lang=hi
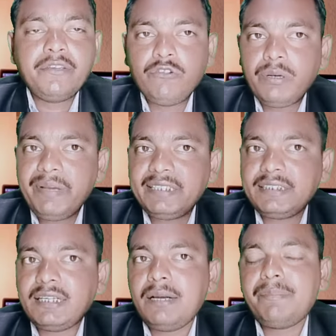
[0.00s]
क्योंकि मैं इस
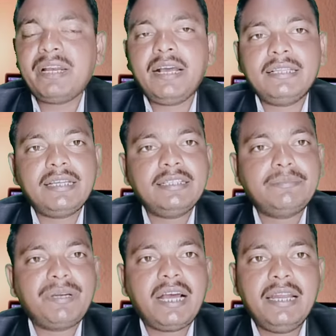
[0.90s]
चैनल पर लगातार
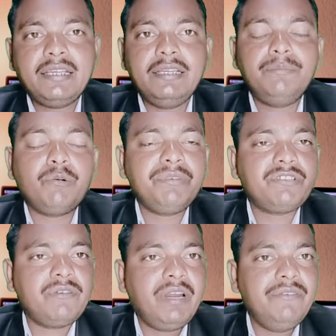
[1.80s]
इस प्रकार की
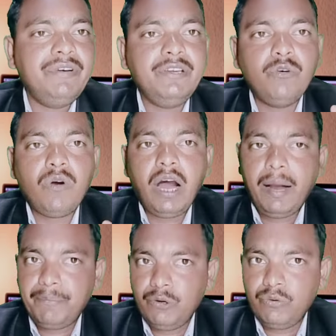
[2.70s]
इन्फॉर्मेशन वाली वीडियो
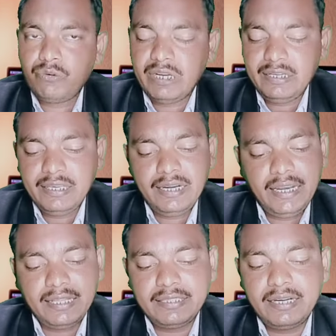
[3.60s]
आप लोगों के लिए
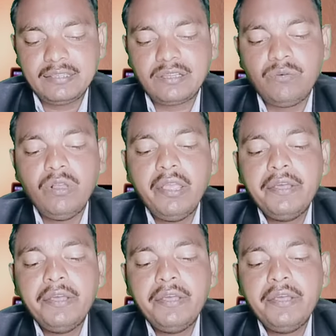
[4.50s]
लाते रहता हूँ